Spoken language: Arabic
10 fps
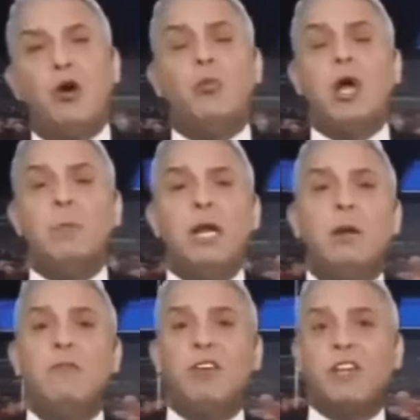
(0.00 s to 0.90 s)
ويمن
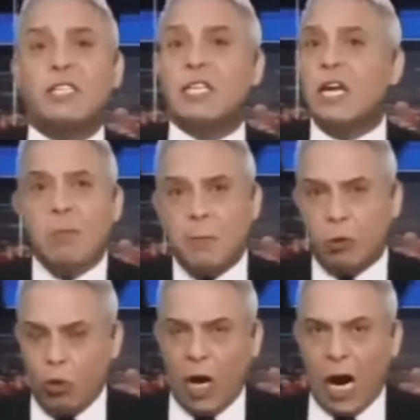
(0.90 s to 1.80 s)
بالفطرة السليمة بيكونوا
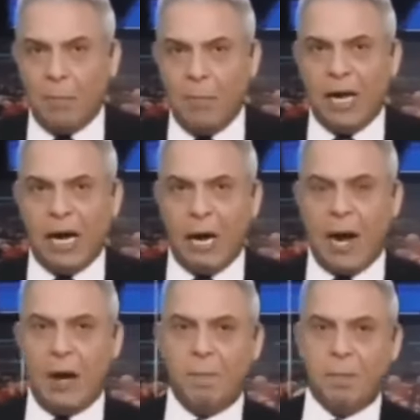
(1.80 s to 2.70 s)
حاجة كبيرة يا جماعة
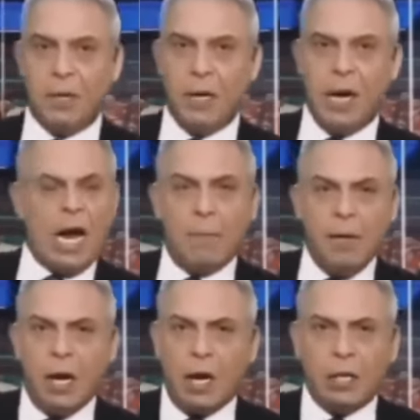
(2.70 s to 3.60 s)
حاجة كبيرة
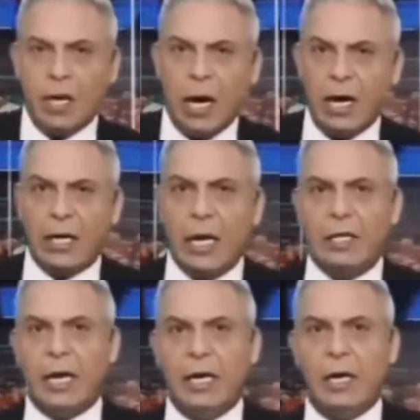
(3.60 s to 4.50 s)
قادرة على
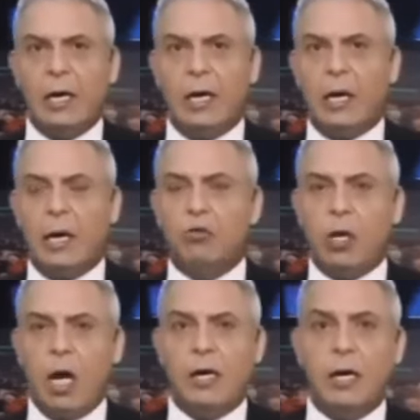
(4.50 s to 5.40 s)
تغيير
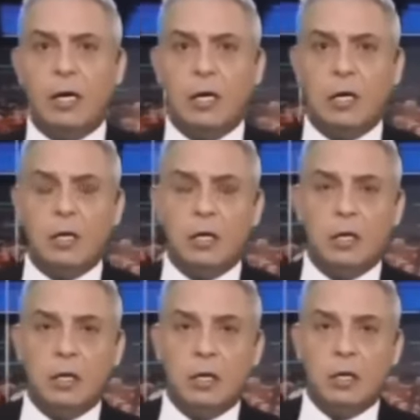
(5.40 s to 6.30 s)
الأوطان
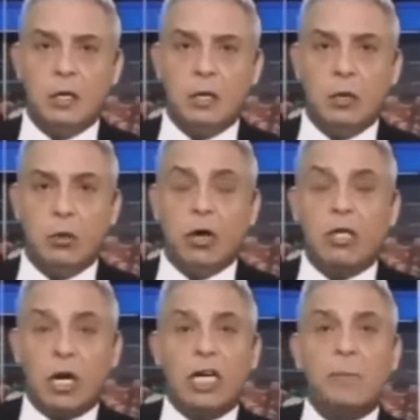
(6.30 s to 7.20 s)
كرة
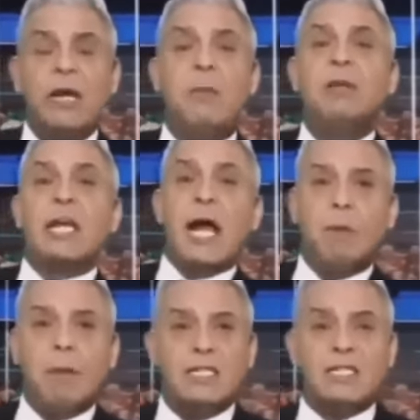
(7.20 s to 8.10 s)
القدم هنا مثال
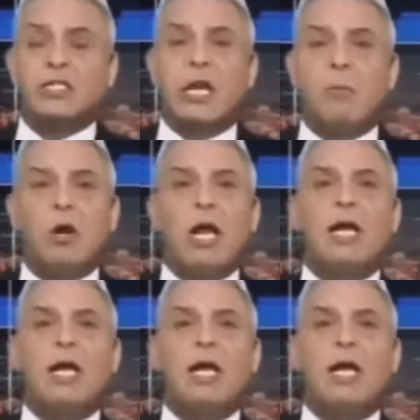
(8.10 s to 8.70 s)
بس عشان كده بقول لك